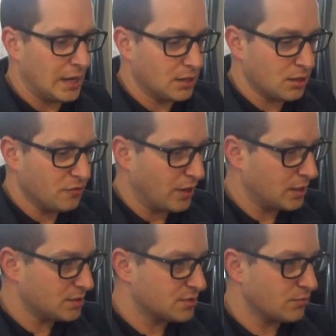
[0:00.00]

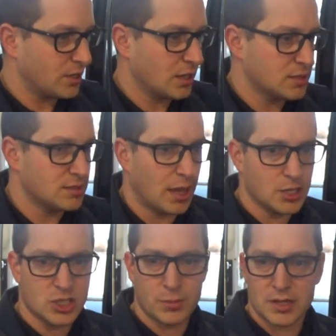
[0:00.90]
Andererseits, wenn ich jetzt einen
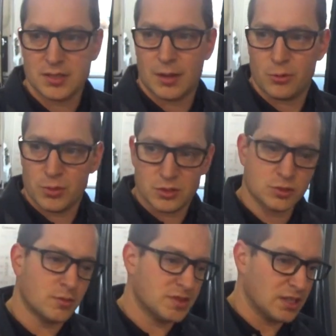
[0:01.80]
Einstellplatz habe,
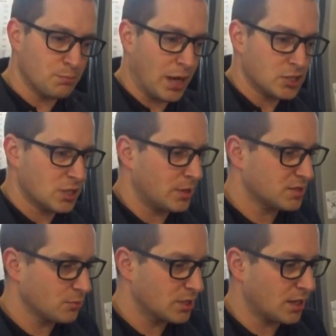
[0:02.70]
beziehungsweise einen
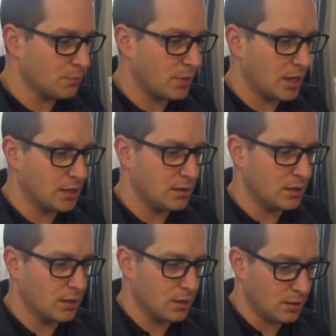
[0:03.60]
Beistellplatz, wo ich kann meinen
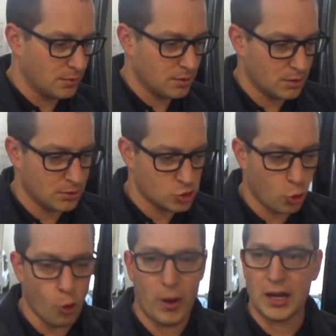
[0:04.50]
äh,
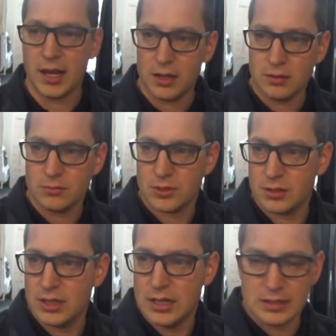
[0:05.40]
Strom anhänge,
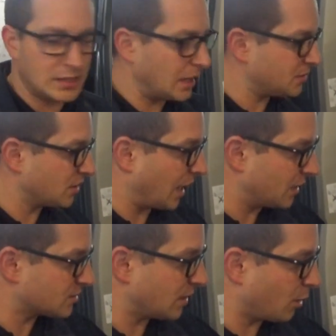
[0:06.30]
ne, dann lasse ich
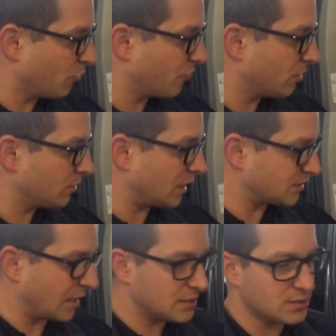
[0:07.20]
alles laufen,
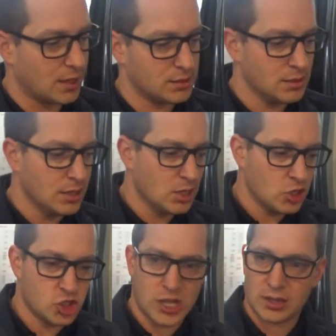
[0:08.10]
lasse alles an,
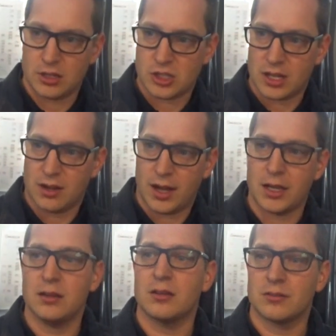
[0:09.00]
stecke den Stecker
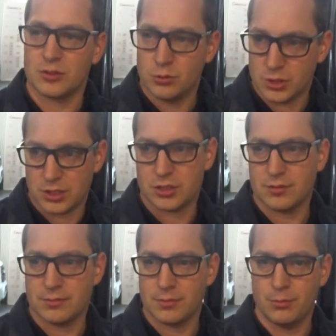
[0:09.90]
ein, gut ist.
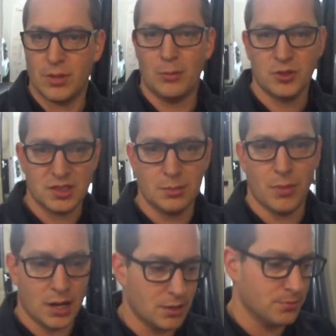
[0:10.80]
Mhm. Mehr muss ich nicht
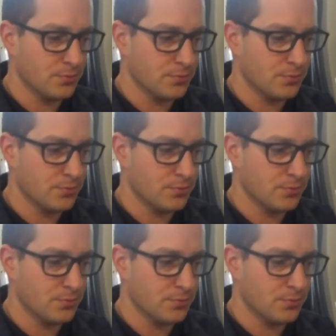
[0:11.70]
machen.